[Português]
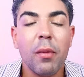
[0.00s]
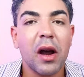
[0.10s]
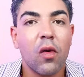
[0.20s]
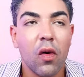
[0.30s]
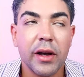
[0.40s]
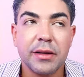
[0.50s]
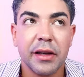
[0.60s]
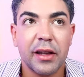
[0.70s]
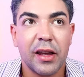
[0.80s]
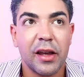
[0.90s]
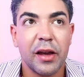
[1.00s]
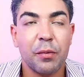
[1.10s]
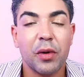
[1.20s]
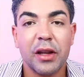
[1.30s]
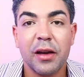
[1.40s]
Uma coisa que
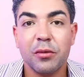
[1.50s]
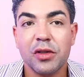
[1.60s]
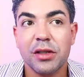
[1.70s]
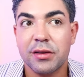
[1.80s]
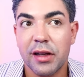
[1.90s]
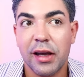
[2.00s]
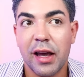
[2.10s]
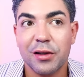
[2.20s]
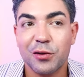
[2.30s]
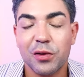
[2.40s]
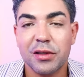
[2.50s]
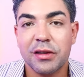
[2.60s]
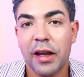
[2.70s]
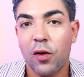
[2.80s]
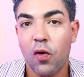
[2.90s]
podemos dizer que as duas
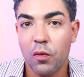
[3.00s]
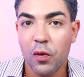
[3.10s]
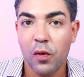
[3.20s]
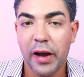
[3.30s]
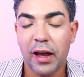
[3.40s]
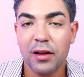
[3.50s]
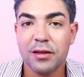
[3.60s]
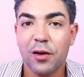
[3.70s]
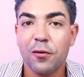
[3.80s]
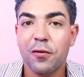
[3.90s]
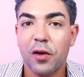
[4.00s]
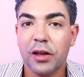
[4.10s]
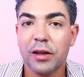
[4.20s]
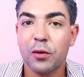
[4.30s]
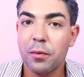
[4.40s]
têm em comum é que elas são
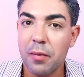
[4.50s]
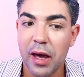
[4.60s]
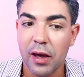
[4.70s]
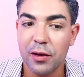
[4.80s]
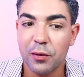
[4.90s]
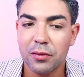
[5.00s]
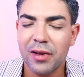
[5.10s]
fora do meio.